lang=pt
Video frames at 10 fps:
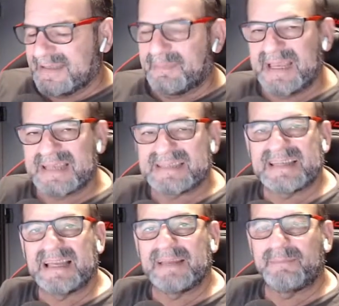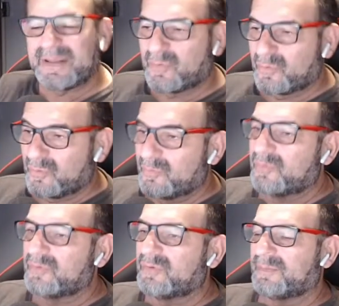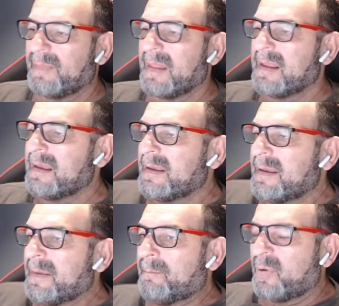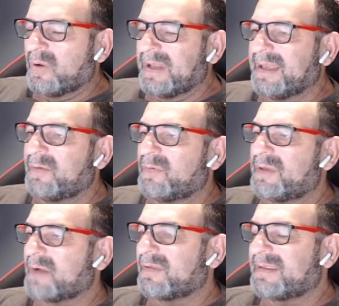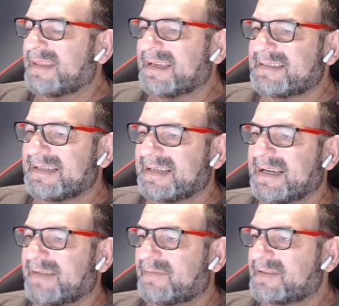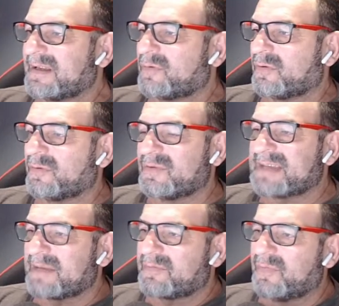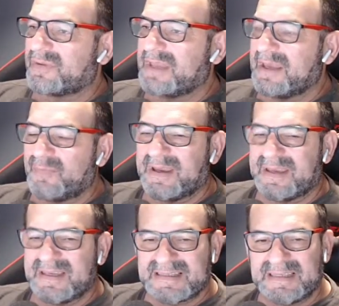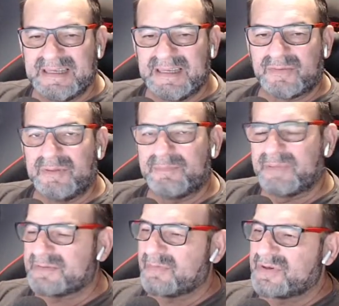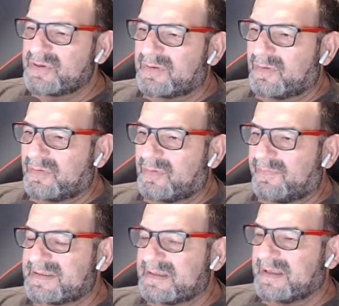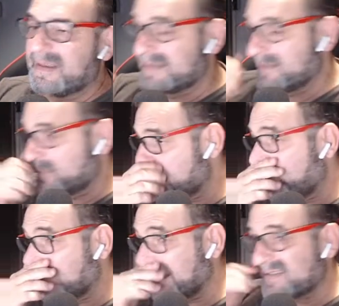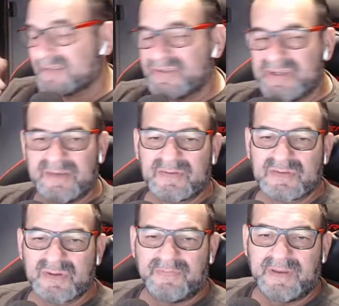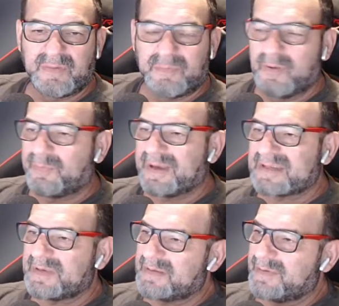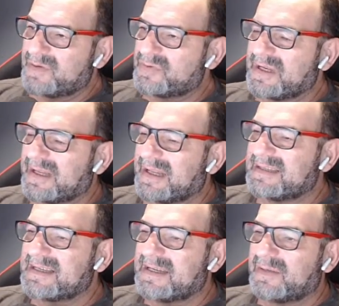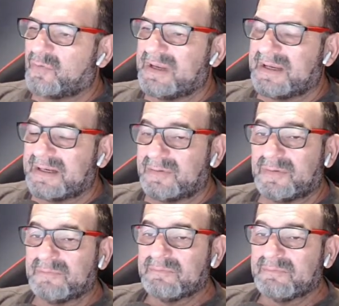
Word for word: a abrir a sala para todo mundo. Porém, o que acontece, cara? Você, todo mundo sabe que o meu tempo é restrito e principalmente eu estou fazendo aqui, são, são vários ativos, eu fico, eu passo praticamente o dia analisando, olhando,